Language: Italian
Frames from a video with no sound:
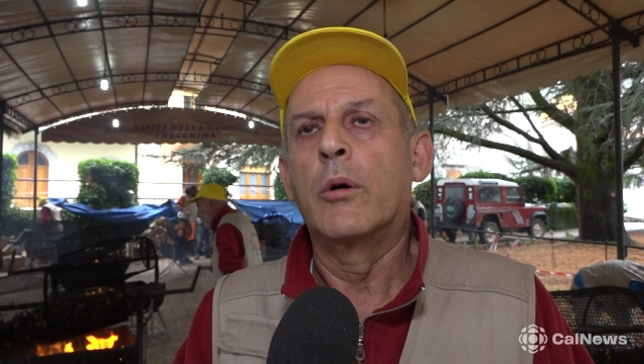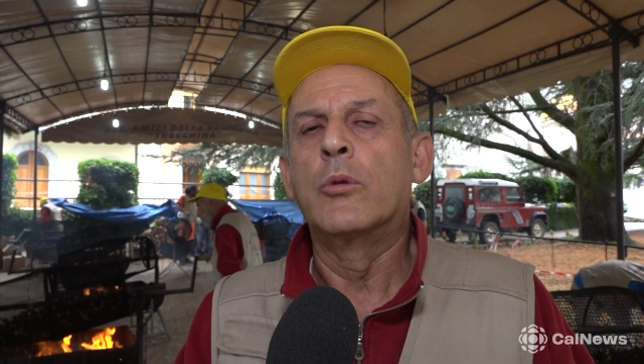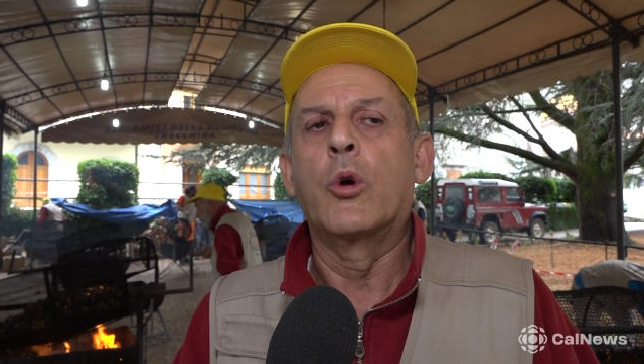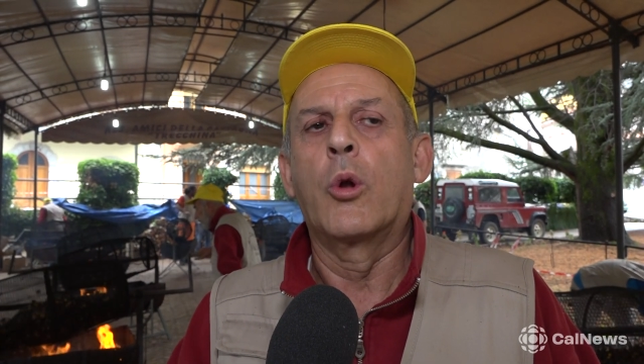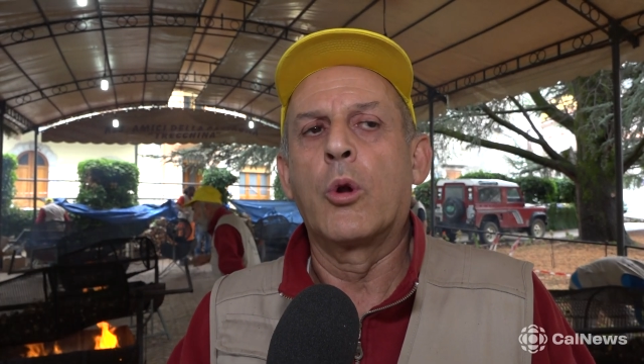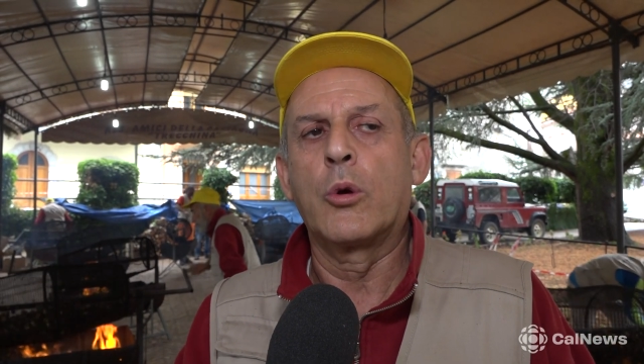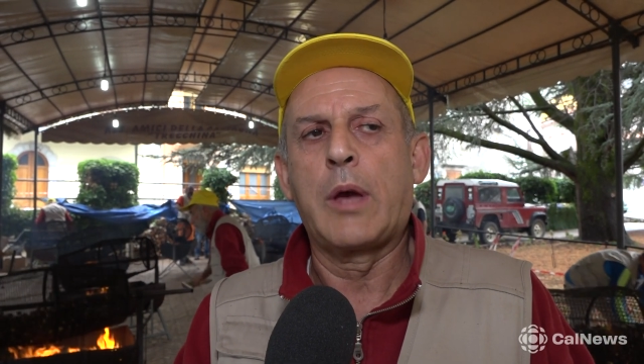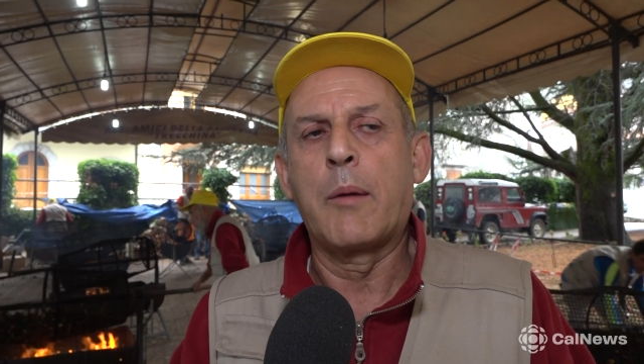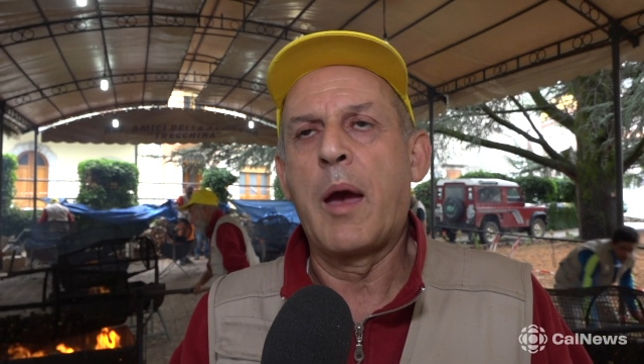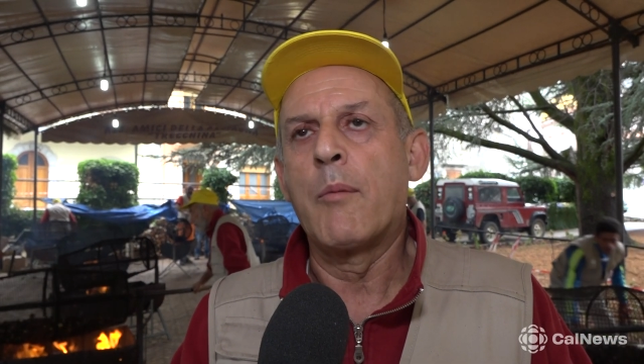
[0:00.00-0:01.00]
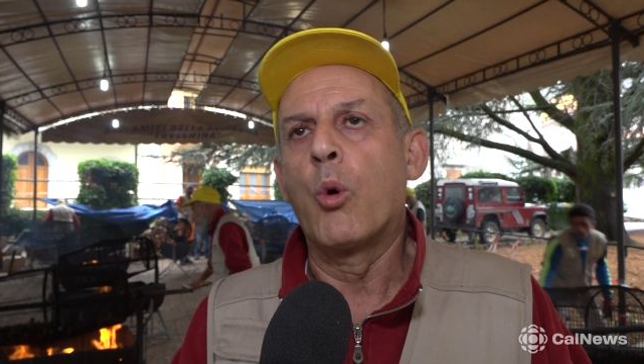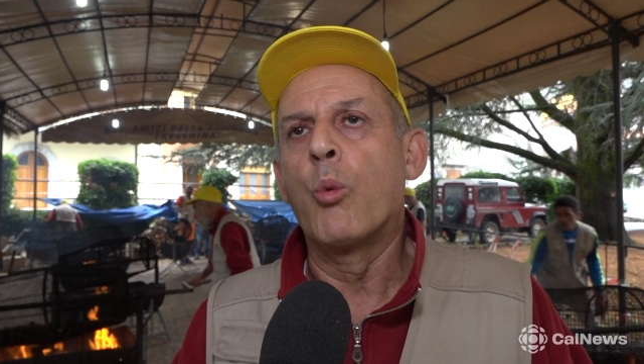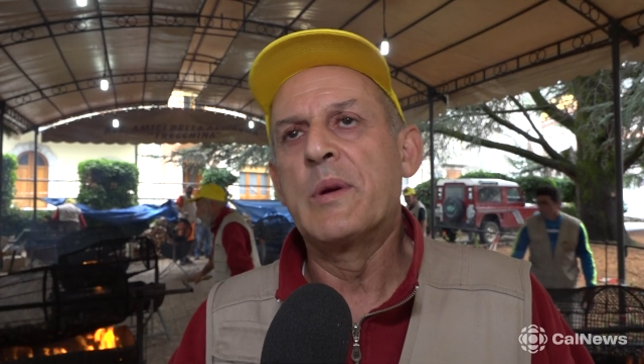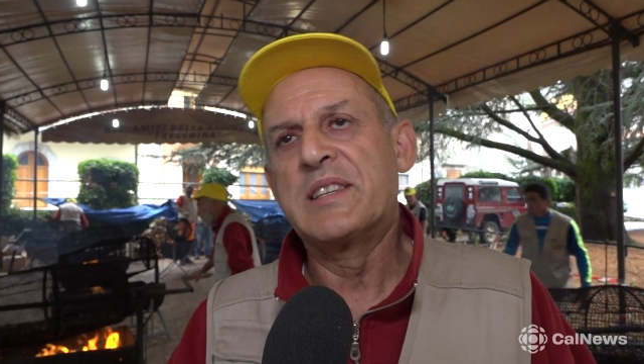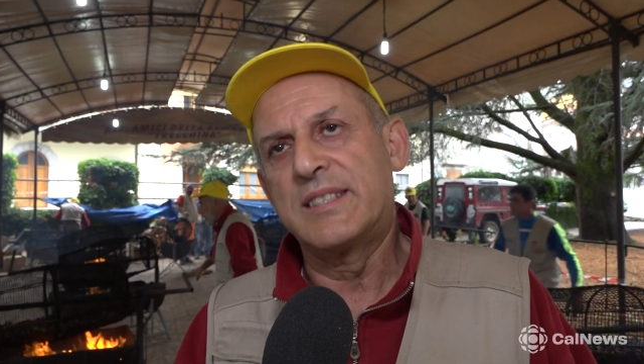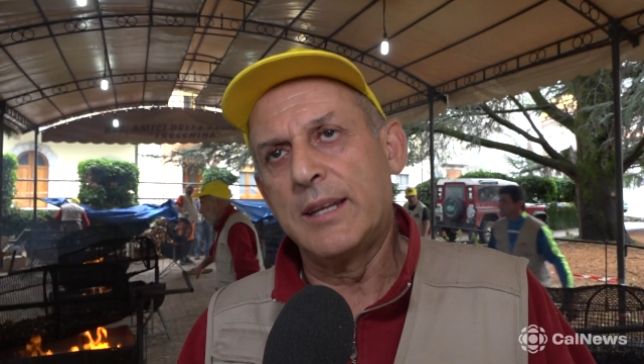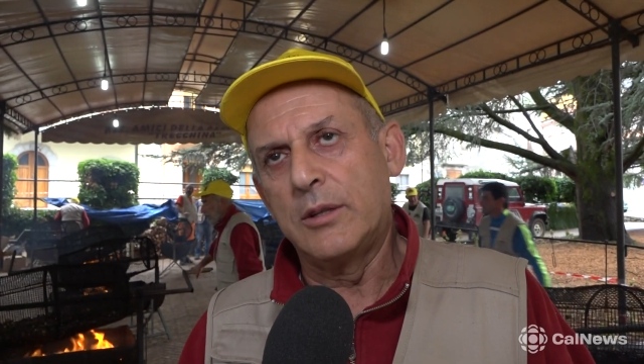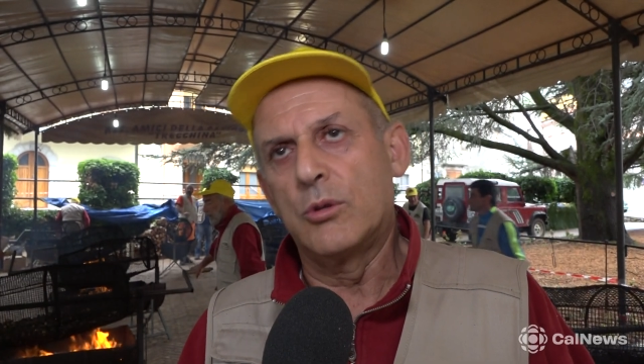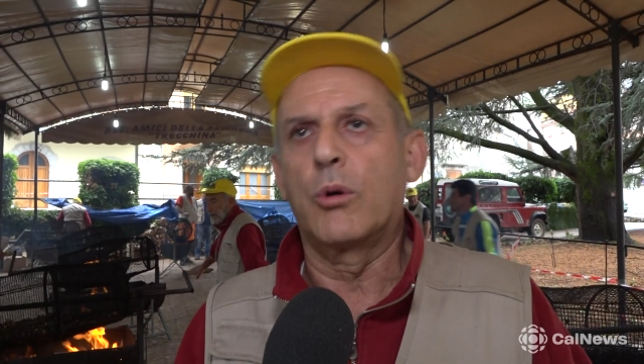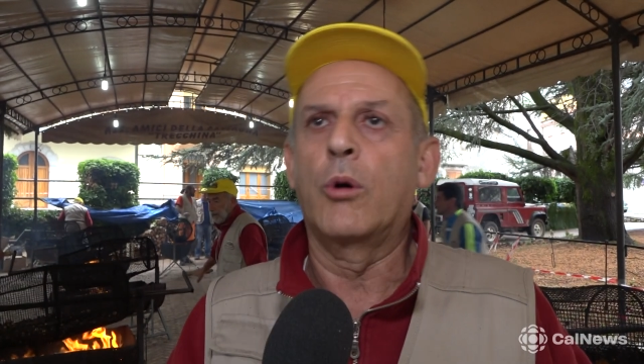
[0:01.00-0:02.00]
noi lo chiamiamo
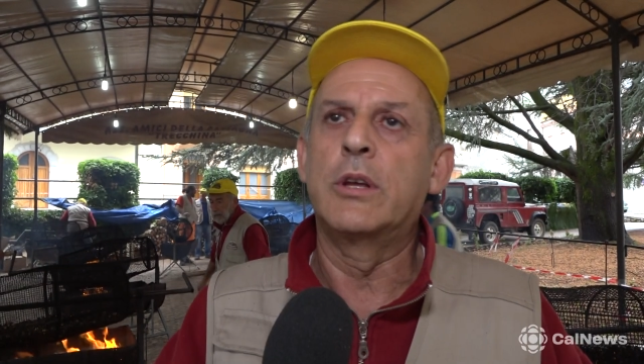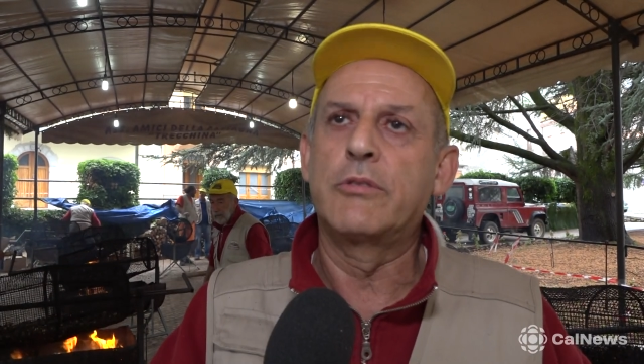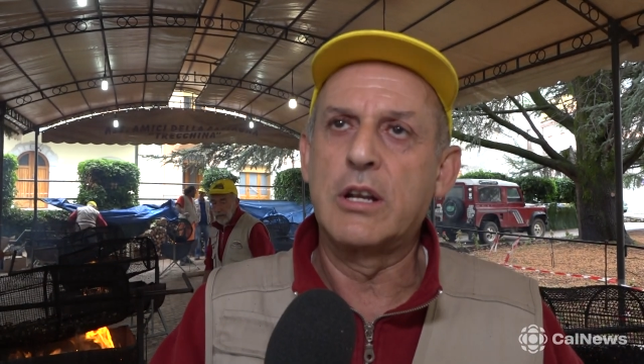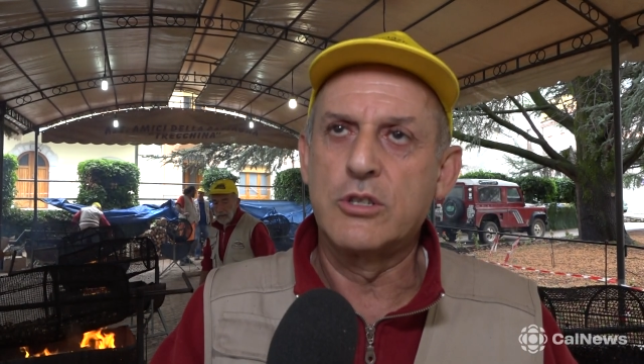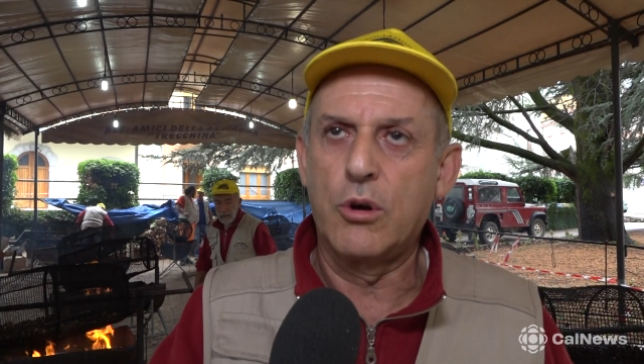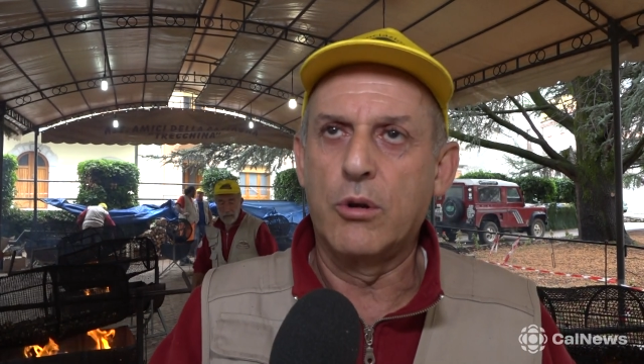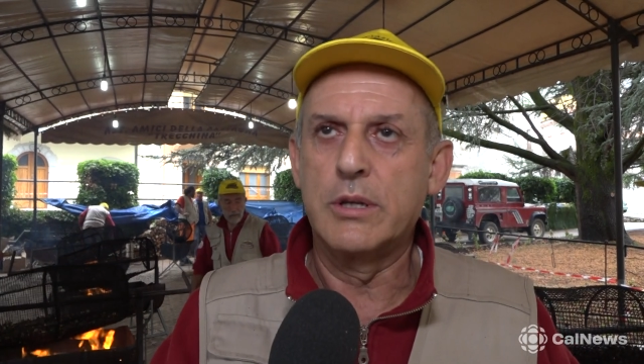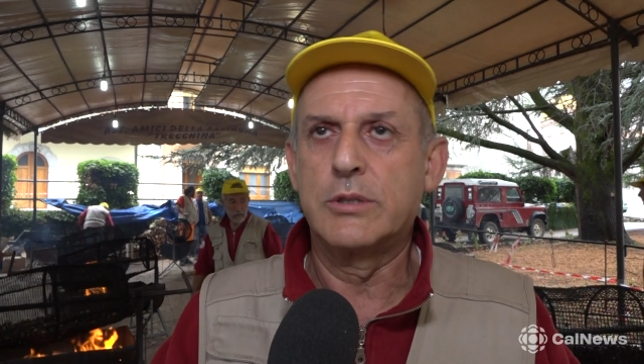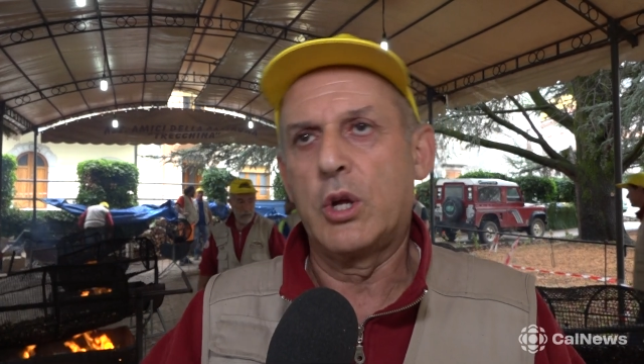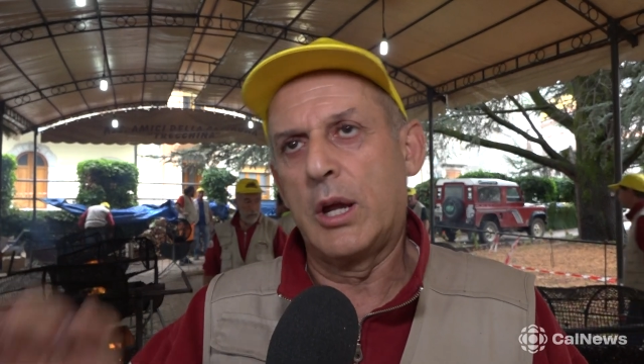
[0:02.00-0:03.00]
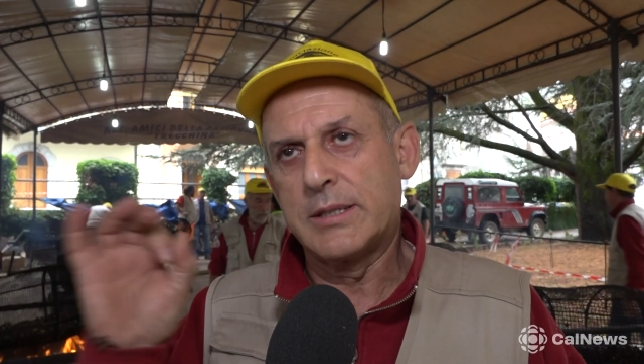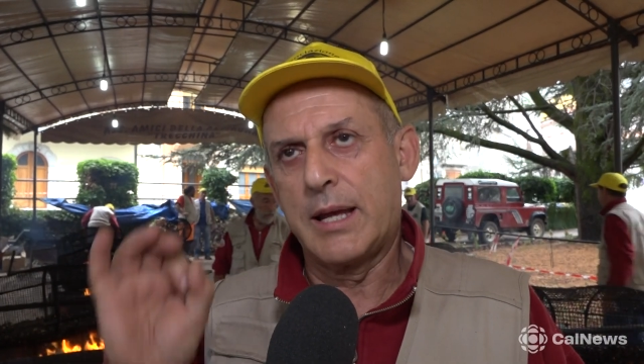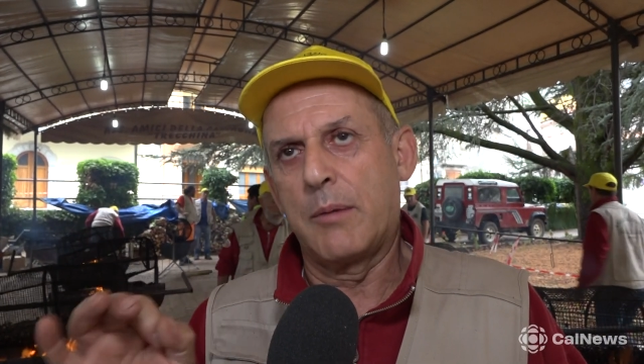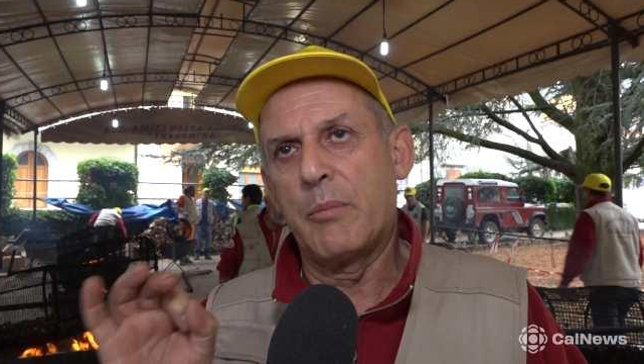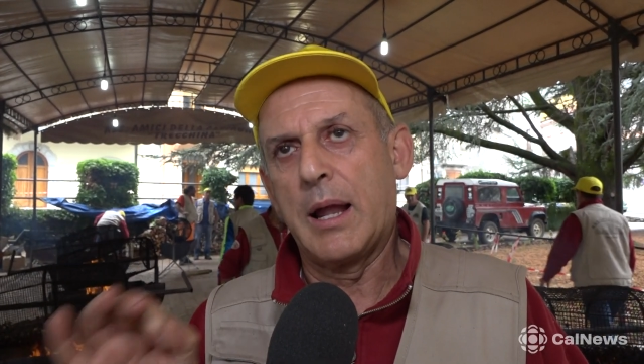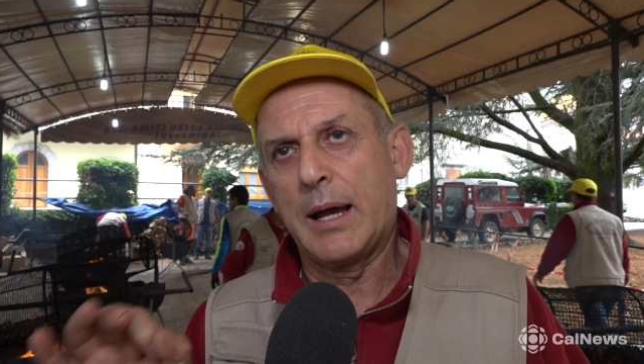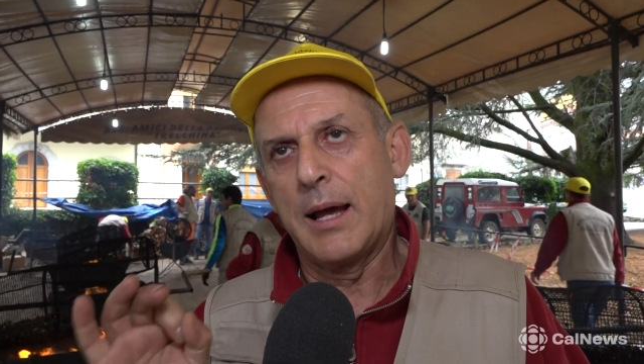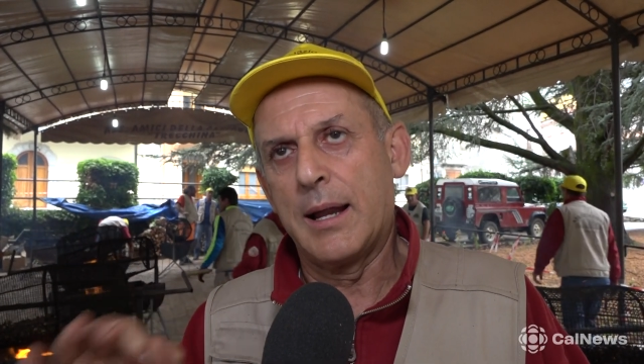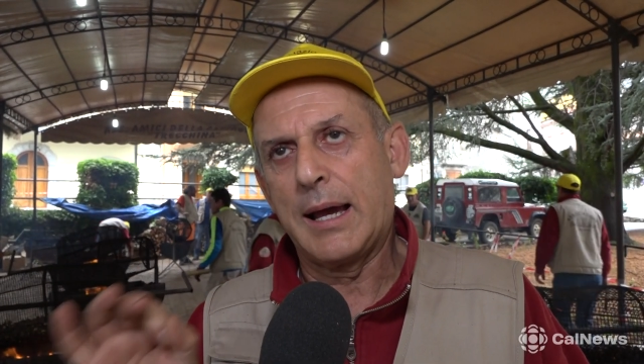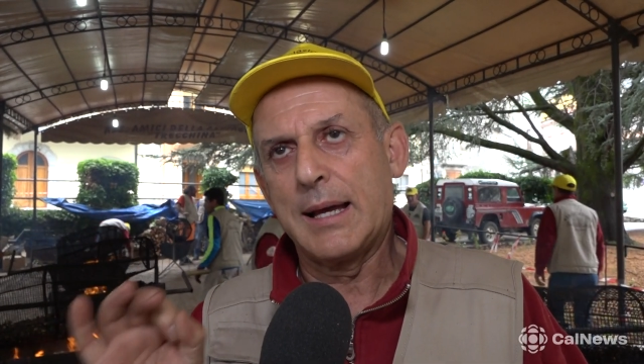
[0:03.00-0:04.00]
pestiddo con i fagioli, cioè sarebbe la, la